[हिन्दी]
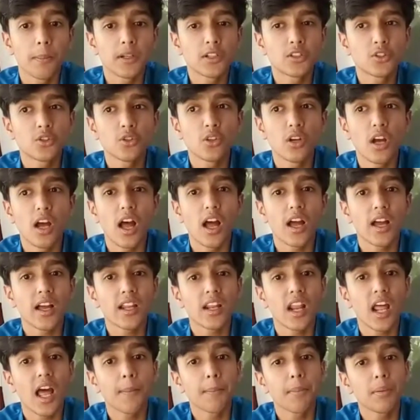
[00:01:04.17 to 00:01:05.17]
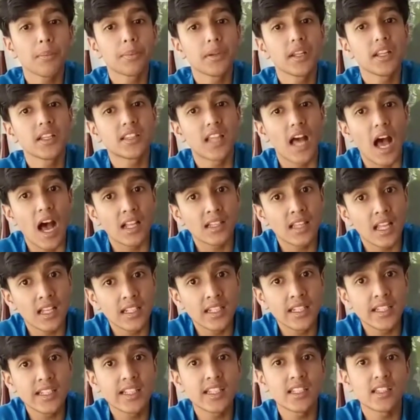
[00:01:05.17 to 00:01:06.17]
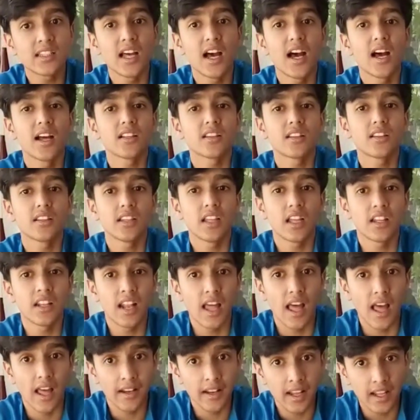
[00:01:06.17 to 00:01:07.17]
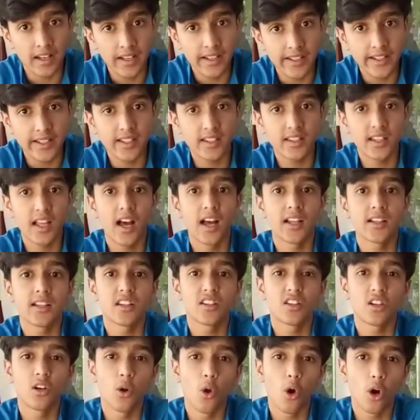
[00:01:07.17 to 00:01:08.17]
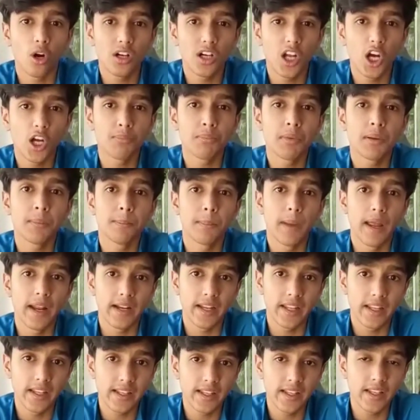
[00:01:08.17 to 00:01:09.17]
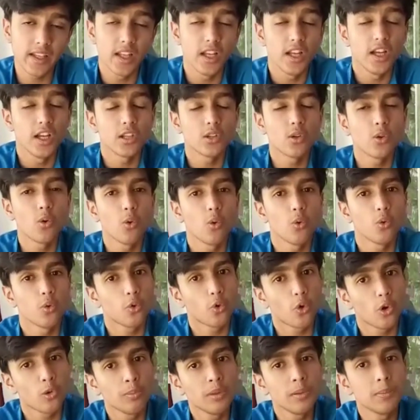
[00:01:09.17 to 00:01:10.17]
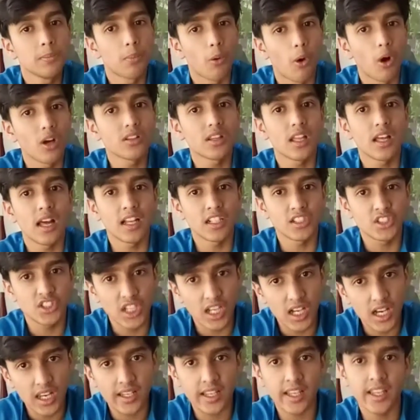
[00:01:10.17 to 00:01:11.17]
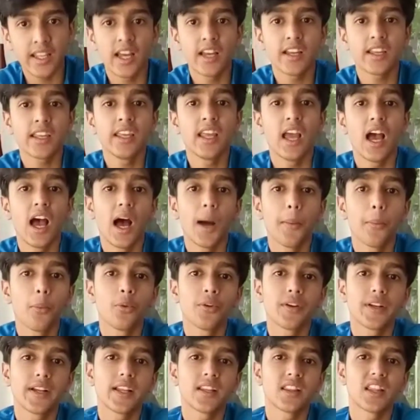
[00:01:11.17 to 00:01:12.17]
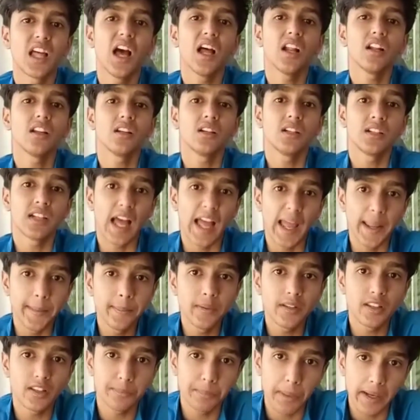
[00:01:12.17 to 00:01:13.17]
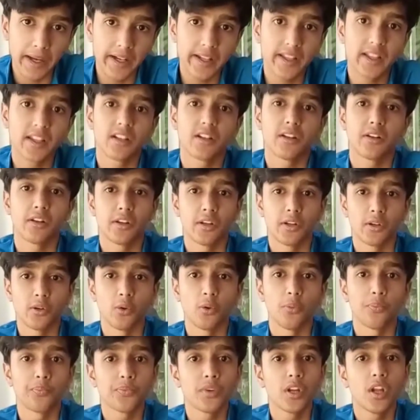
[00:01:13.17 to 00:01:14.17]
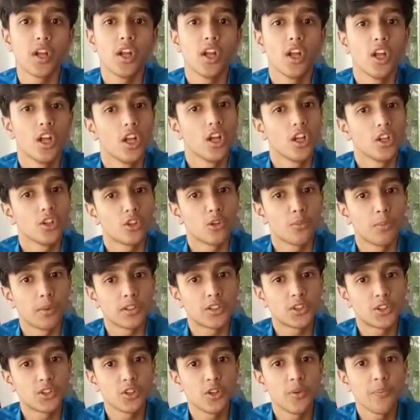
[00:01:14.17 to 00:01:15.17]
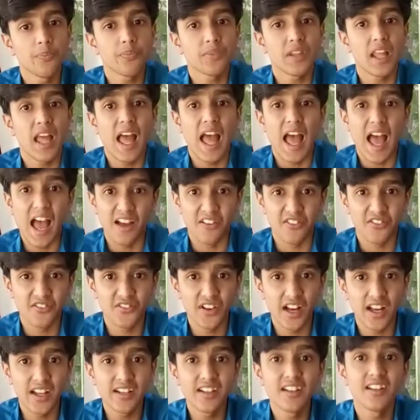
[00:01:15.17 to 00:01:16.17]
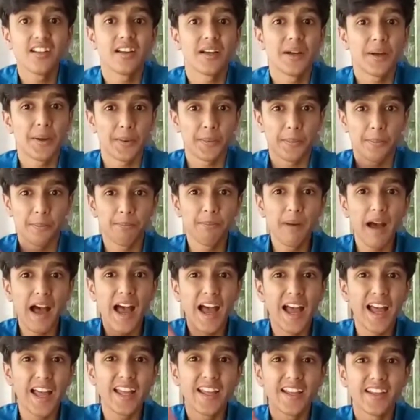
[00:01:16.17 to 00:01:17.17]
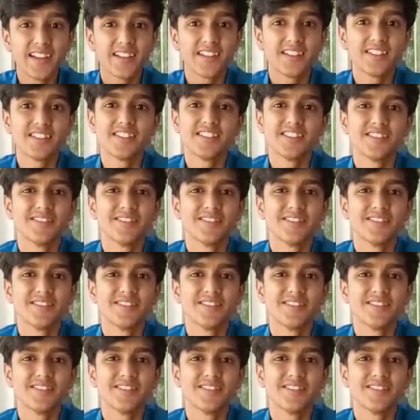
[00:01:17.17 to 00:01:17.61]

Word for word: बच्चों अगर आप अपने दादा दादी के साथ या नाना नानी के साथ इस लॉकडाउन में बैठेंगे तो उनको भी बहुत अच्छा लगेगा कि आप उनके साथ टाइम स्पेंड कर रहे हो तो बच्चों हैव फन बाय